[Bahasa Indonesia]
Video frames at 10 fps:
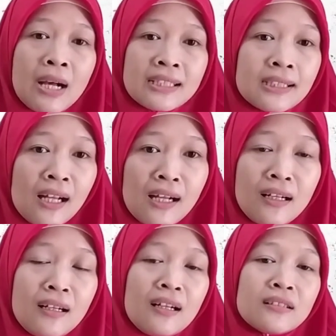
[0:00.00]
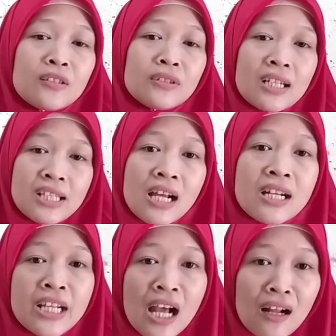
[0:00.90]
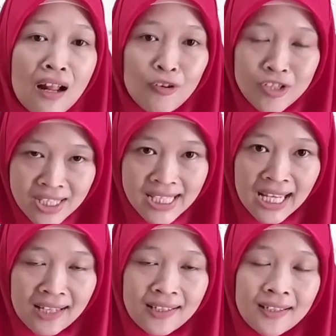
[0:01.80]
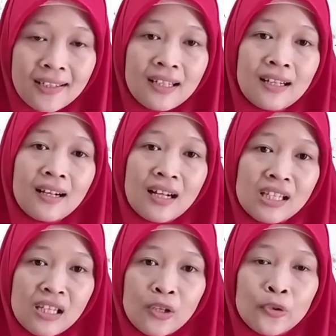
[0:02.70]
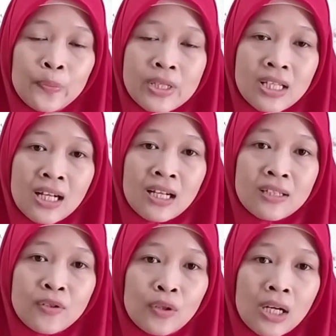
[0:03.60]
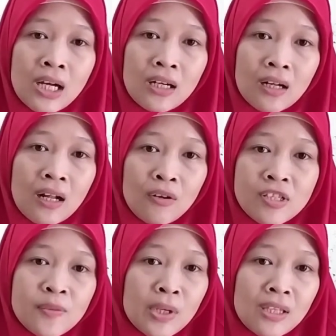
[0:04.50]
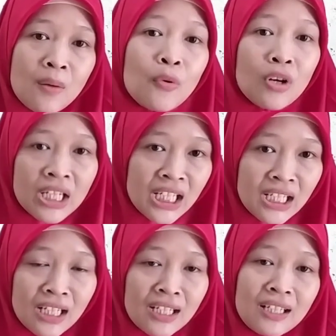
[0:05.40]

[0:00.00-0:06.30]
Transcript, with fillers: lebih basa atau terjadi alkalosis ya atau bisa juga alkalosis metabolik